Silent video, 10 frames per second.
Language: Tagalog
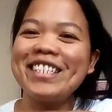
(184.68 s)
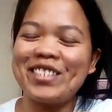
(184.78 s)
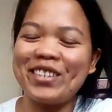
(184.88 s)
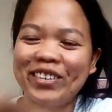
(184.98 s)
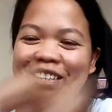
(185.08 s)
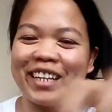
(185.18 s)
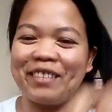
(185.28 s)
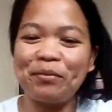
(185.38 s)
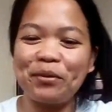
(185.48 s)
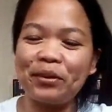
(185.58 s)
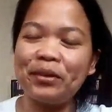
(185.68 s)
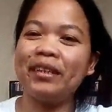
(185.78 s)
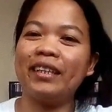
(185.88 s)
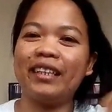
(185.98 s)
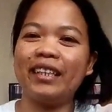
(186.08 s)
so, yan po.
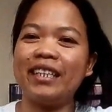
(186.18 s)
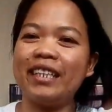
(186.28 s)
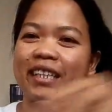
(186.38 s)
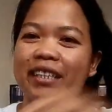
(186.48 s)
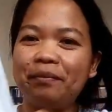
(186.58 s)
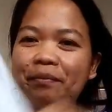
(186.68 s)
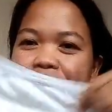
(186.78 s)
Ganyan.